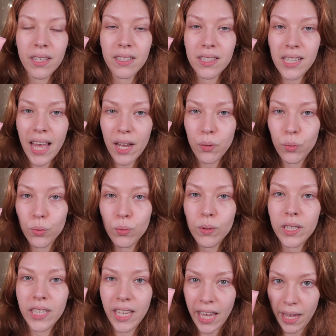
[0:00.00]

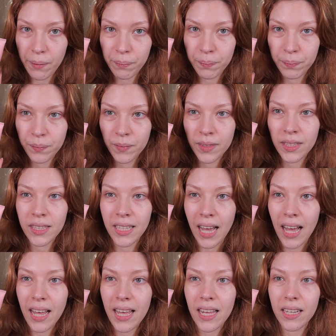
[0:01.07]
C01Q,
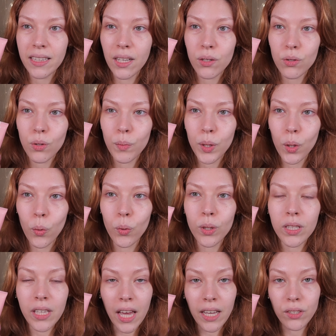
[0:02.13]
tá? Ela tem o um subtom
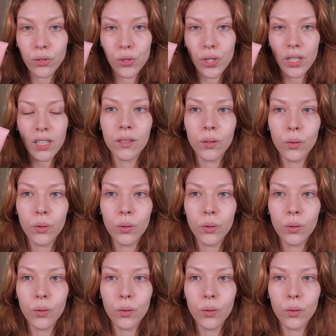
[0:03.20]
quente.